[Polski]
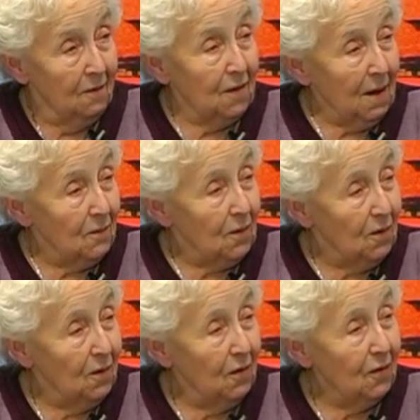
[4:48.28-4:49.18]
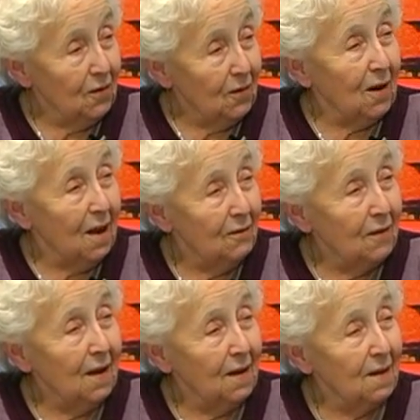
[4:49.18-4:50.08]
w zamku, w
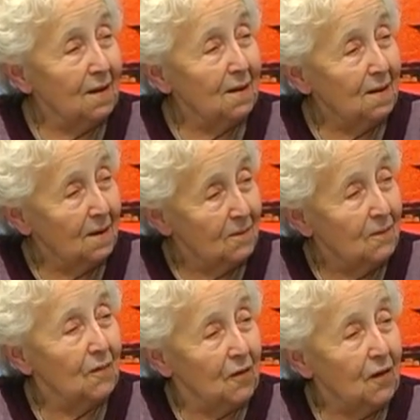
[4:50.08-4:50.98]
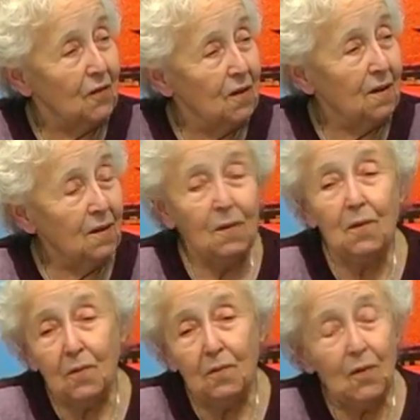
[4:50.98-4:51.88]
fotografiach. Tam właśnie
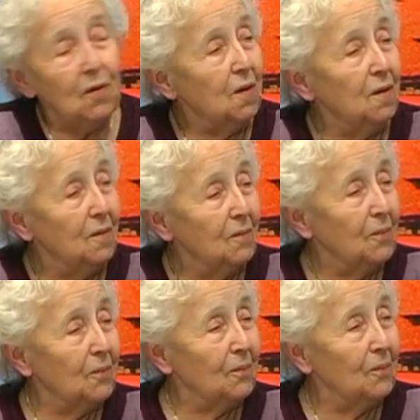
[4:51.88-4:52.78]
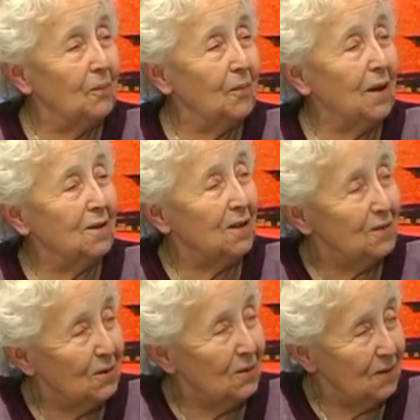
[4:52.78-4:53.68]
są moi
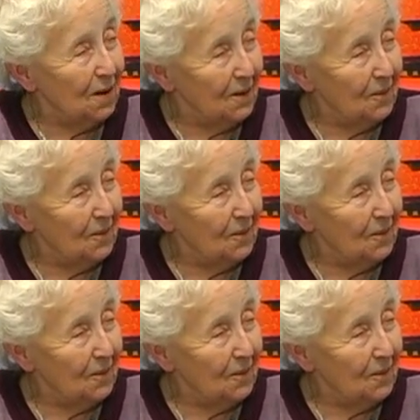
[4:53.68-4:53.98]
pradziadkowie.